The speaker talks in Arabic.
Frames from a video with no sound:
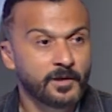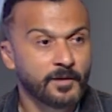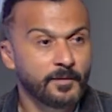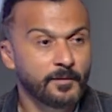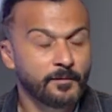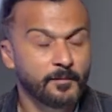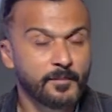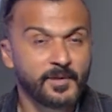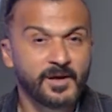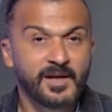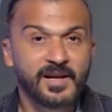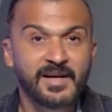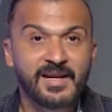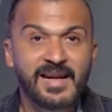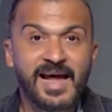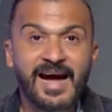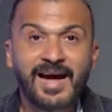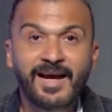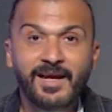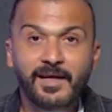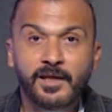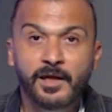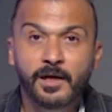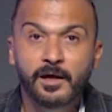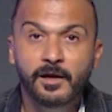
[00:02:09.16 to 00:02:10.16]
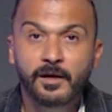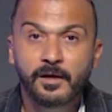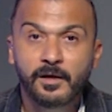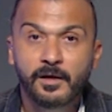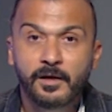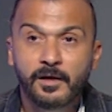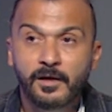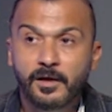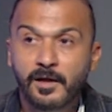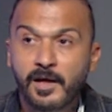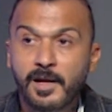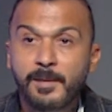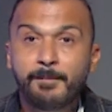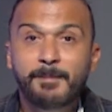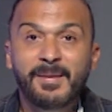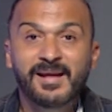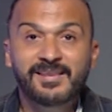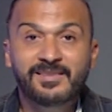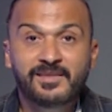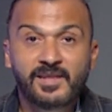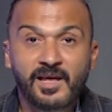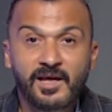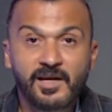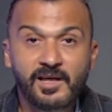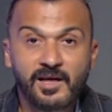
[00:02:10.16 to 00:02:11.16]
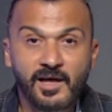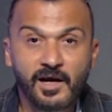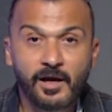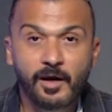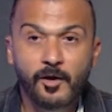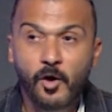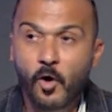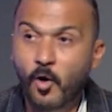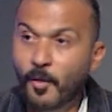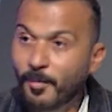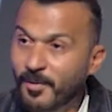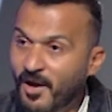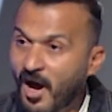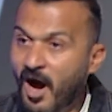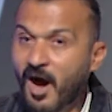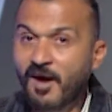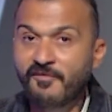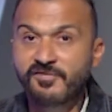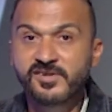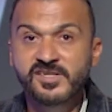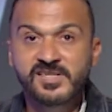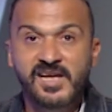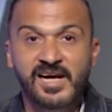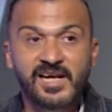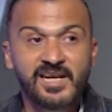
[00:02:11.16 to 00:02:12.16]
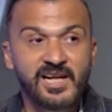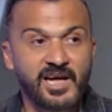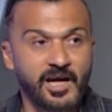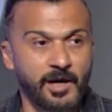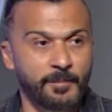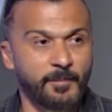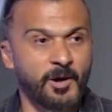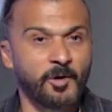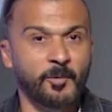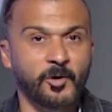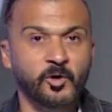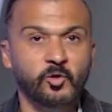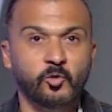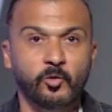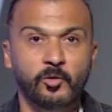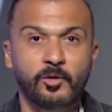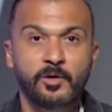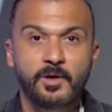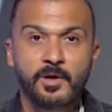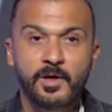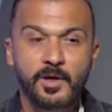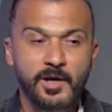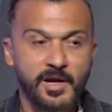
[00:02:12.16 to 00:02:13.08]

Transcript: من الناحيه الماديه هو بيحافظ عليها ما هو برضه